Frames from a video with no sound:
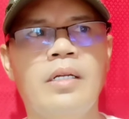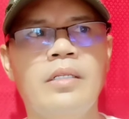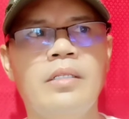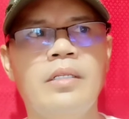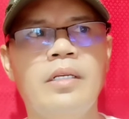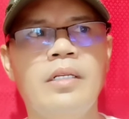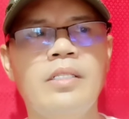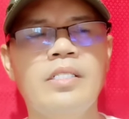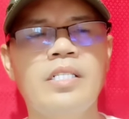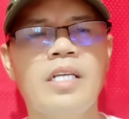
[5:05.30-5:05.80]
And
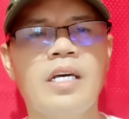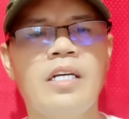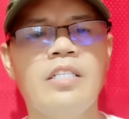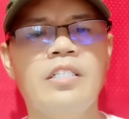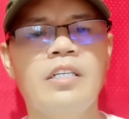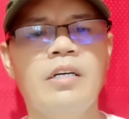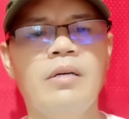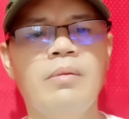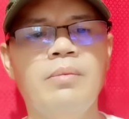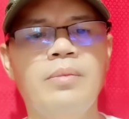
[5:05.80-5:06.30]
then, sa
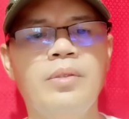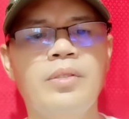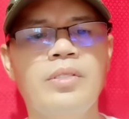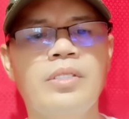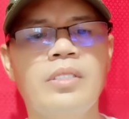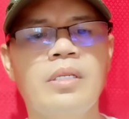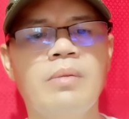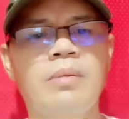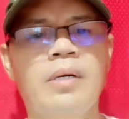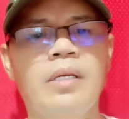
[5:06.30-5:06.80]
kanyang
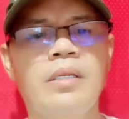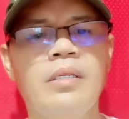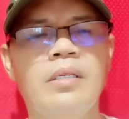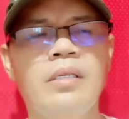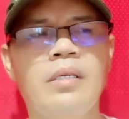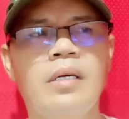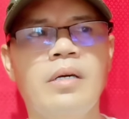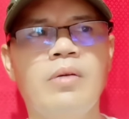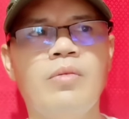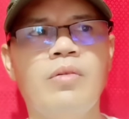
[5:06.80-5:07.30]
views naman,
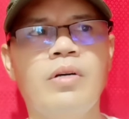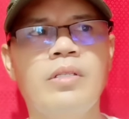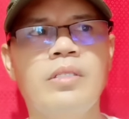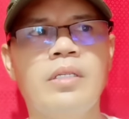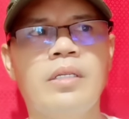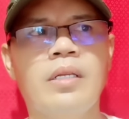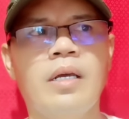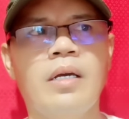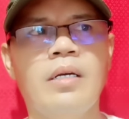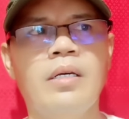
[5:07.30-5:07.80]
nakakuha
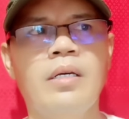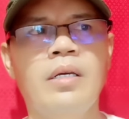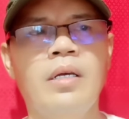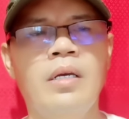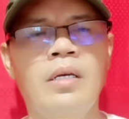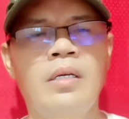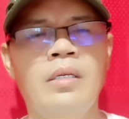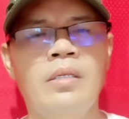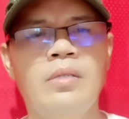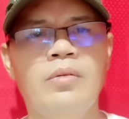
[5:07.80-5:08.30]
siya ng
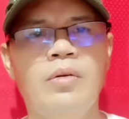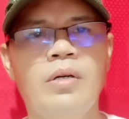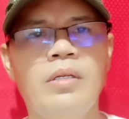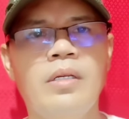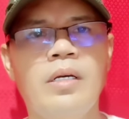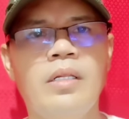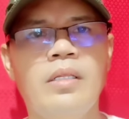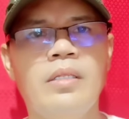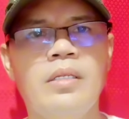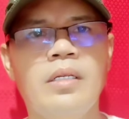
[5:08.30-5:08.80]

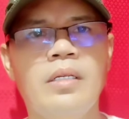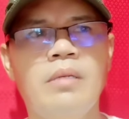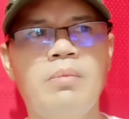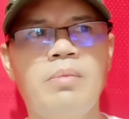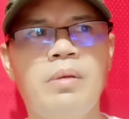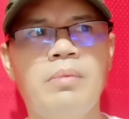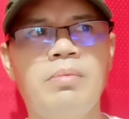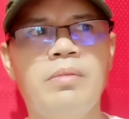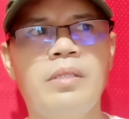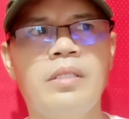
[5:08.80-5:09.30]

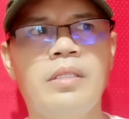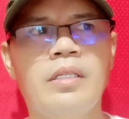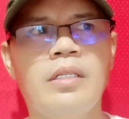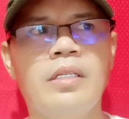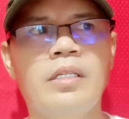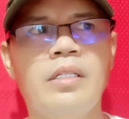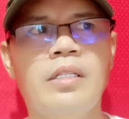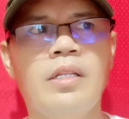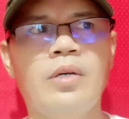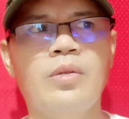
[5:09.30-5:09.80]

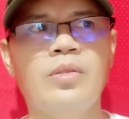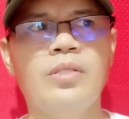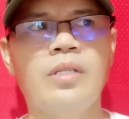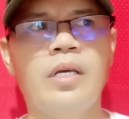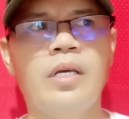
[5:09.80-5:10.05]
153,347.